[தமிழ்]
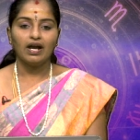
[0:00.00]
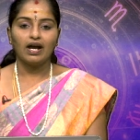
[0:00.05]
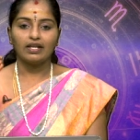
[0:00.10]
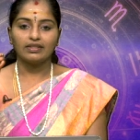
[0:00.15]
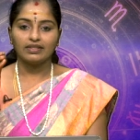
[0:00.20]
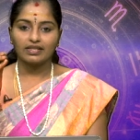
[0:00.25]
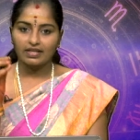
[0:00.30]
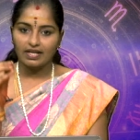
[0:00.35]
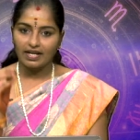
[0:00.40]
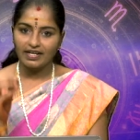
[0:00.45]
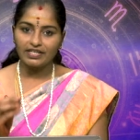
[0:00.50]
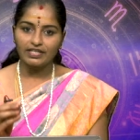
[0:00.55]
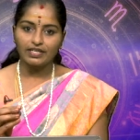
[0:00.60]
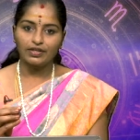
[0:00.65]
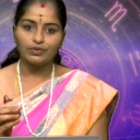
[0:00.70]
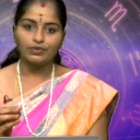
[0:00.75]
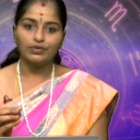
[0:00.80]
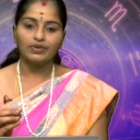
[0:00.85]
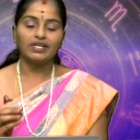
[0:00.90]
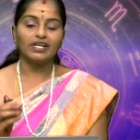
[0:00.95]
அந்த
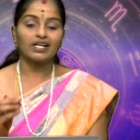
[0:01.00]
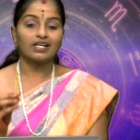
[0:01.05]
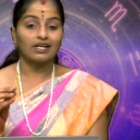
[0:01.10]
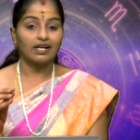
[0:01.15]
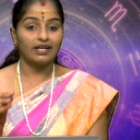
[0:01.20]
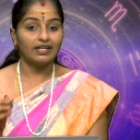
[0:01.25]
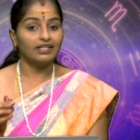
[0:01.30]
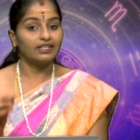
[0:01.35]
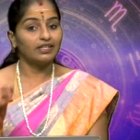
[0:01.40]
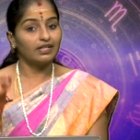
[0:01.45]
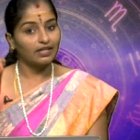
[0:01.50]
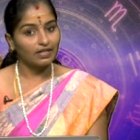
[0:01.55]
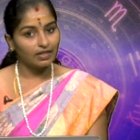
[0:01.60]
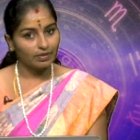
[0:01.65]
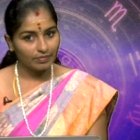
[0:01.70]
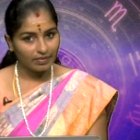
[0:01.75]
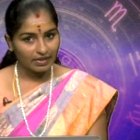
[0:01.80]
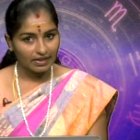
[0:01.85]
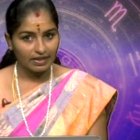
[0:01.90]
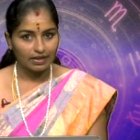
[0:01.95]
கணிக்கக்கூடிய
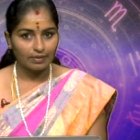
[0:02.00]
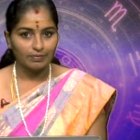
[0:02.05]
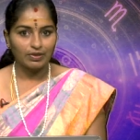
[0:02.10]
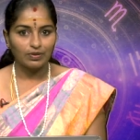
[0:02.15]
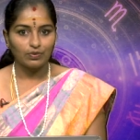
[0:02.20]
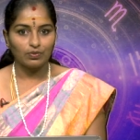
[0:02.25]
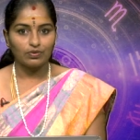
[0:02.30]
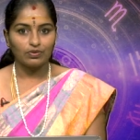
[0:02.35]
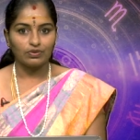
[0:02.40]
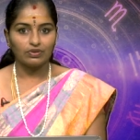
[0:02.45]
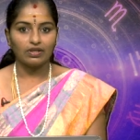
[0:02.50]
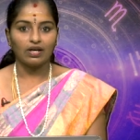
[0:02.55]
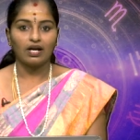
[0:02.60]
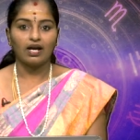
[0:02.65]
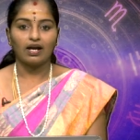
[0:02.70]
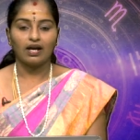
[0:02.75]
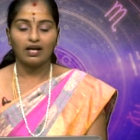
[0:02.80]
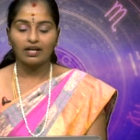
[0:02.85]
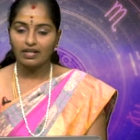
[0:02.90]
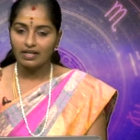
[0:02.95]
கணிதங்களும் எல்லாமே ஒன்று தான்
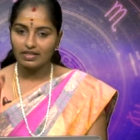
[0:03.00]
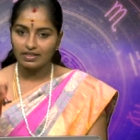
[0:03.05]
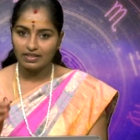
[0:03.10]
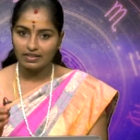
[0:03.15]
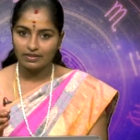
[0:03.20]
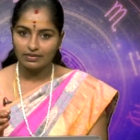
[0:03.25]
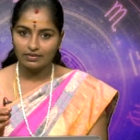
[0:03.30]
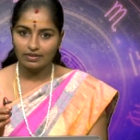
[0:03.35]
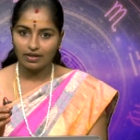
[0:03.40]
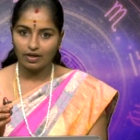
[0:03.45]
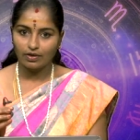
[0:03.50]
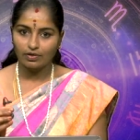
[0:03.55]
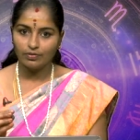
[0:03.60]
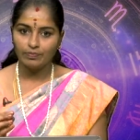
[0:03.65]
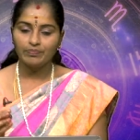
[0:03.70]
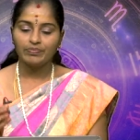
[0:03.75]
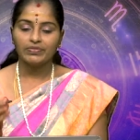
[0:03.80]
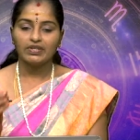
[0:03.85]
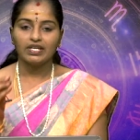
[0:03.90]
ஆனால் இருந்தாலும்